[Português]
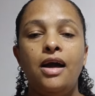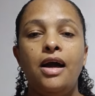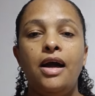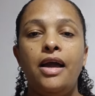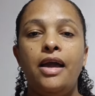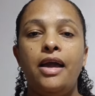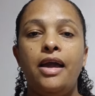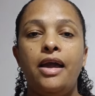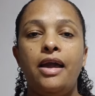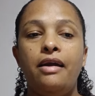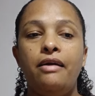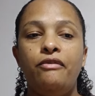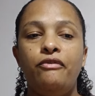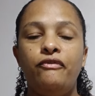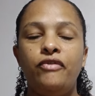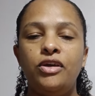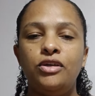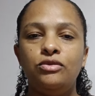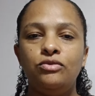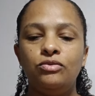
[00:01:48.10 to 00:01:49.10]
É,
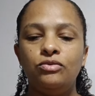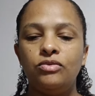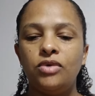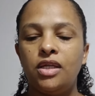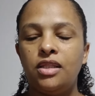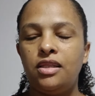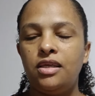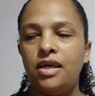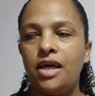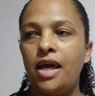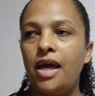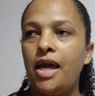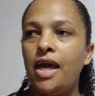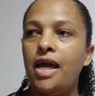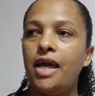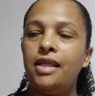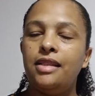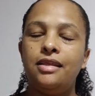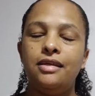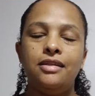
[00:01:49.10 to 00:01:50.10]
fiz uma
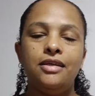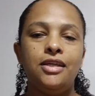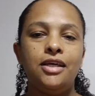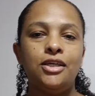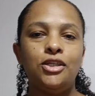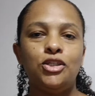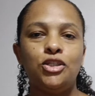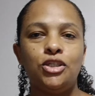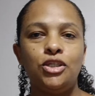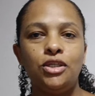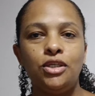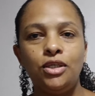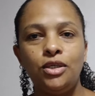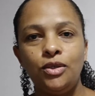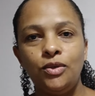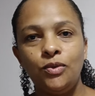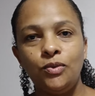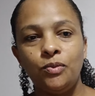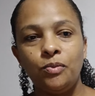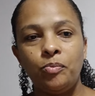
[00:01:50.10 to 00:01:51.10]
dieta
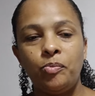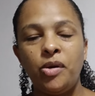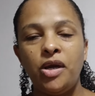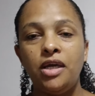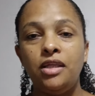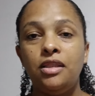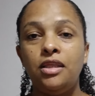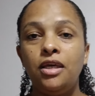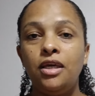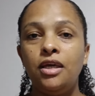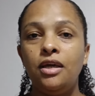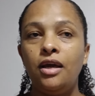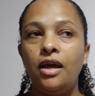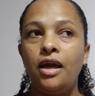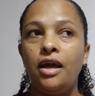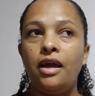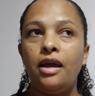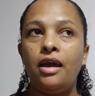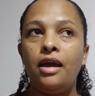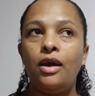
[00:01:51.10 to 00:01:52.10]
direitinho, perdi
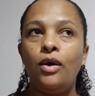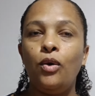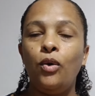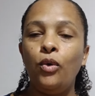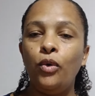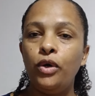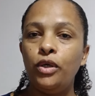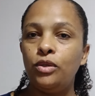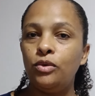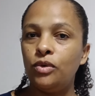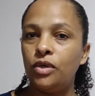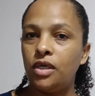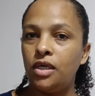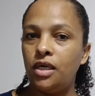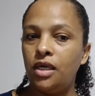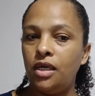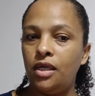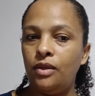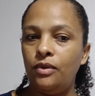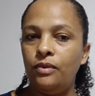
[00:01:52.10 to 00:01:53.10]
é, 8
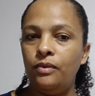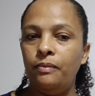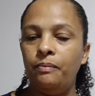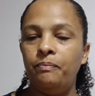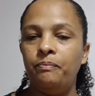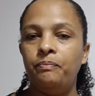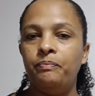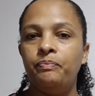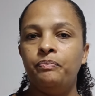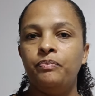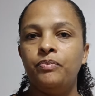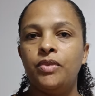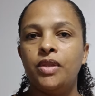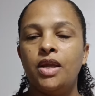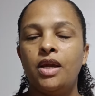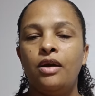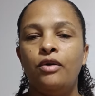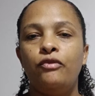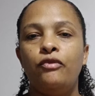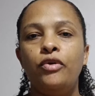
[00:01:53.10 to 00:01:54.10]
quilos
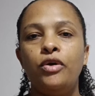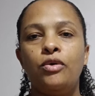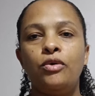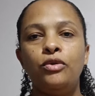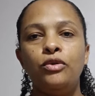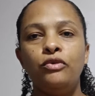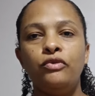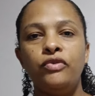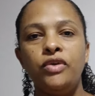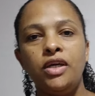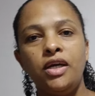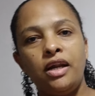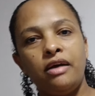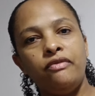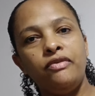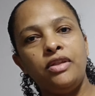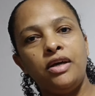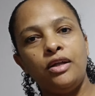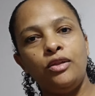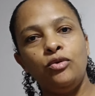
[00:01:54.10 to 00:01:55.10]
foi quando eu vim
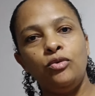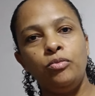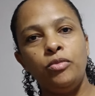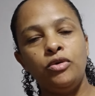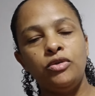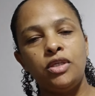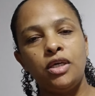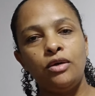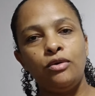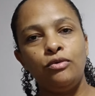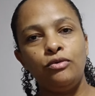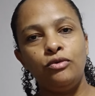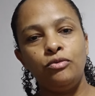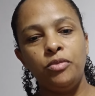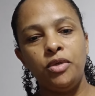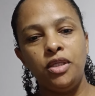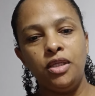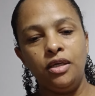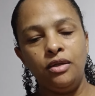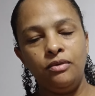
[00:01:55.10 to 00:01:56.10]
engravidar do meu segundo
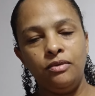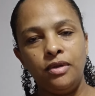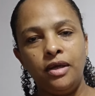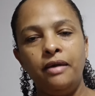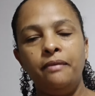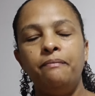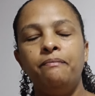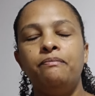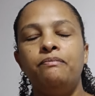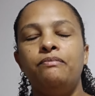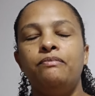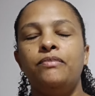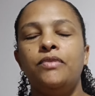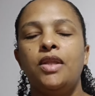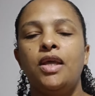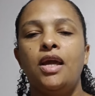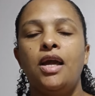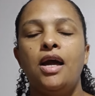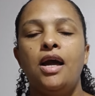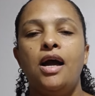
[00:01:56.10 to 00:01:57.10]
menino, né?
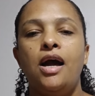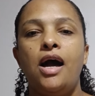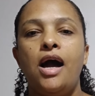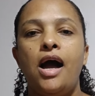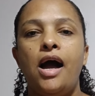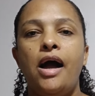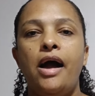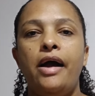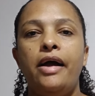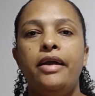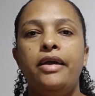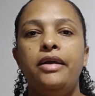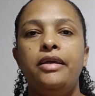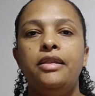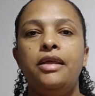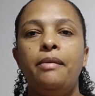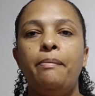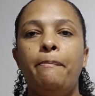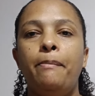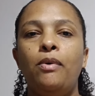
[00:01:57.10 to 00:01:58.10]
Aí
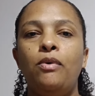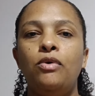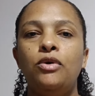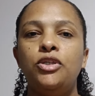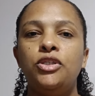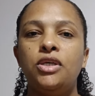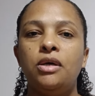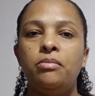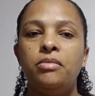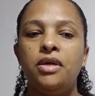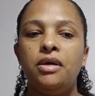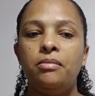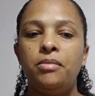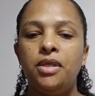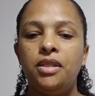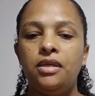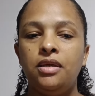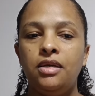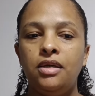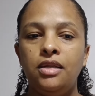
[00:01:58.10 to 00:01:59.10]
depois da minha
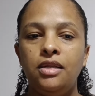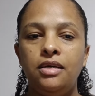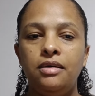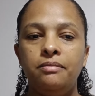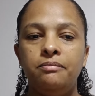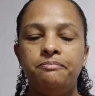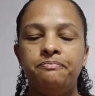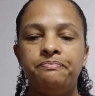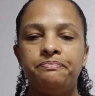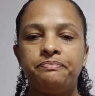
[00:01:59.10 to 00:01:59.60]
menina,